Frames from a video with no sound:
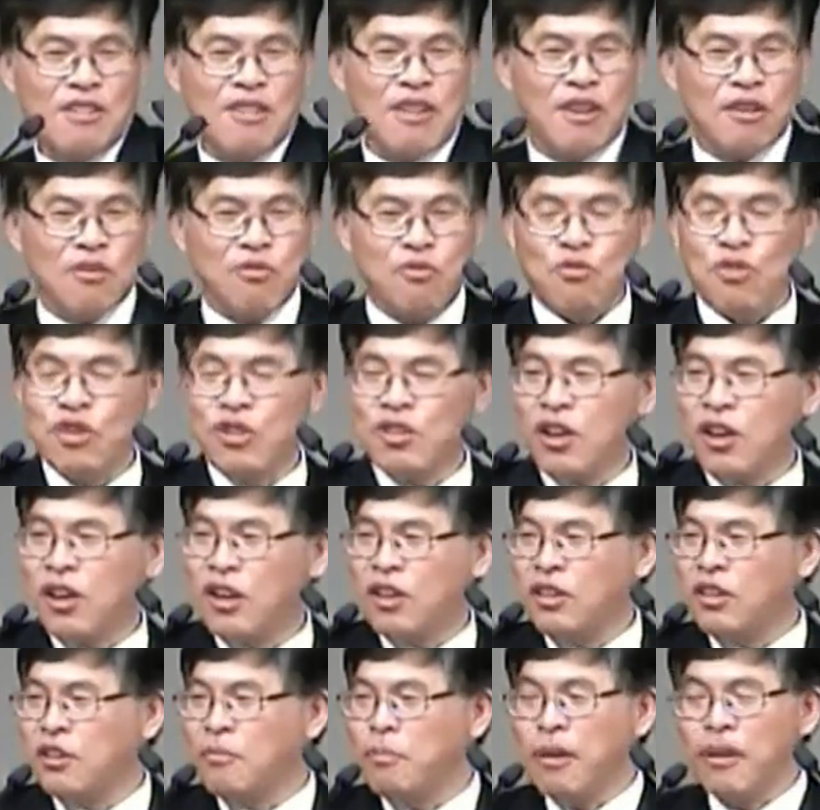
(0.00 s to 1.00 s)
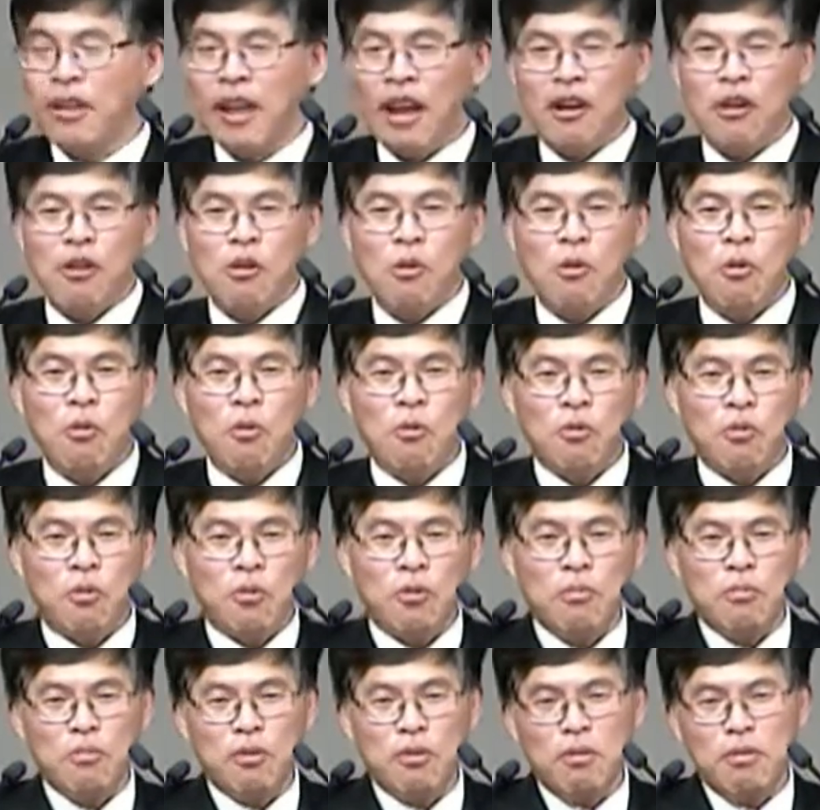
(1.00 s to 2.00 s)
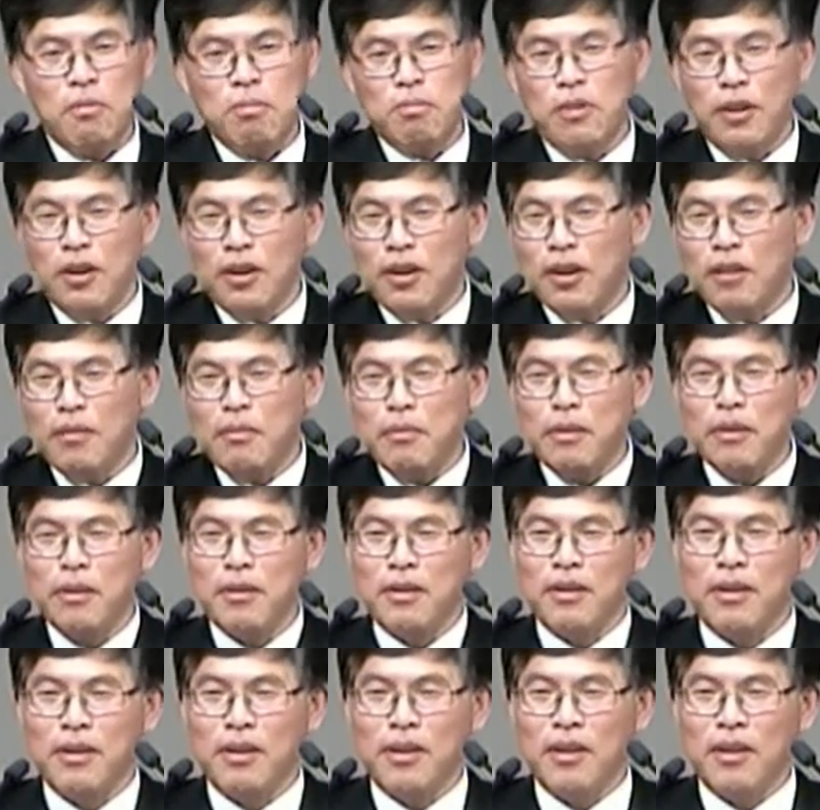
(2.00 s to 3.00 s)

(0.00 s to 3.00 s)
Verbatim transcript: 양 유리창이 집에 날라오고 뭐 별의별.